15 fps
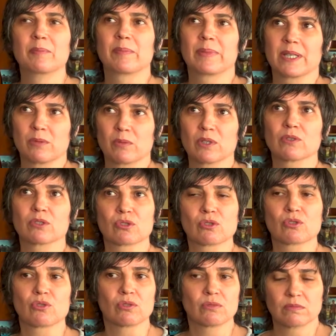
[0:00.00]
pero bueno, estos
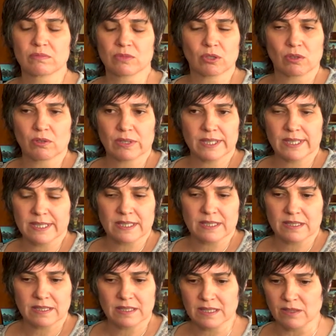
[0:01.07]
son, yo creo que
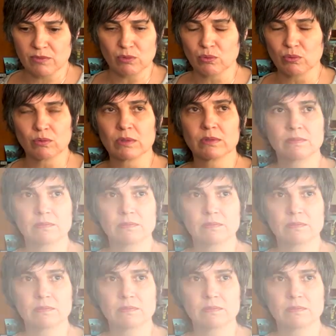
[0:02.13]
es el futuro.